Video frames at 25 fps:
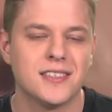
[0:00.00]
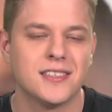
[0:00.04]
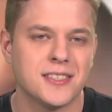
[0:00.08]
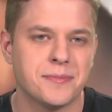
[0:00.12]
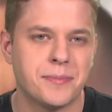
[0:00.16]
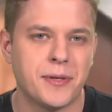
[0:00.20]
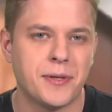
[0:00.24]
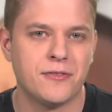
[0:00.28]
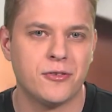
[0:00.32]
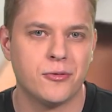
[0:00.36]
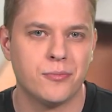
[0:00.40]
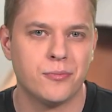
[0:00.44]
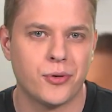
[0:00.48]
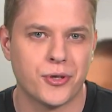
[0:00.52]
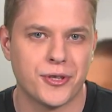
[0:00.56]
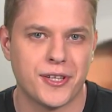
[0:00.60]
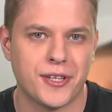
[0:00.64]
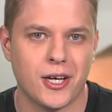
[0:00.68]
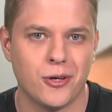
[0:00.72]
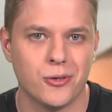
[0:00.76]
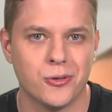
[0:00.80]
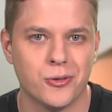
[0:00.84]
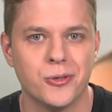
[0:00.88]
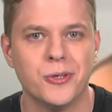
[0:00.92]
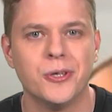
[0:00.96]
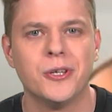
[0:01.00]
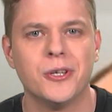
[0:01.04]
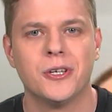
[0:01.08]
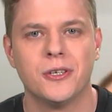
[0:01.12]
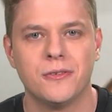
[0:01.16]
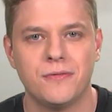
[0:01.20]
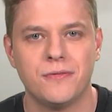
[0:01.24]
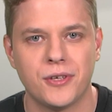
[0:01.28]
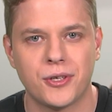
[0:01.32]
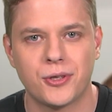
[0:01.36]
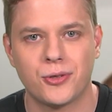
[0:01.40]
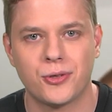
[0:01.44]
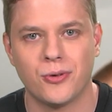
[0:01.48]
ze sprawą portalu
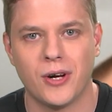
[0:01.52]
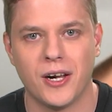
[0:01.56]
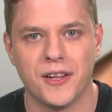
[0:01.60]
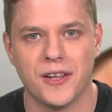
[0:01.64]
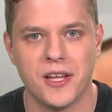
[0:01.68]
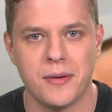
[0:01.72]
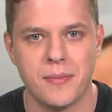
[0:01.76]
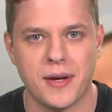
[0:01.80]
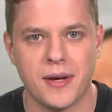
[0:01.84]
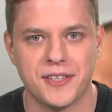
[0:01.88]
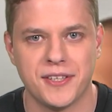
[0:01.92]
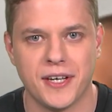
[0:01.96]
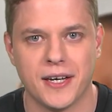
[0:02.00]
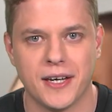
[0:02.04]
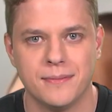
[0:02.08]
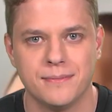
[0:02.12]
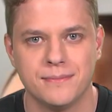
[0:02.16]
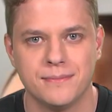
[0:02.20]
Wirtualne Media.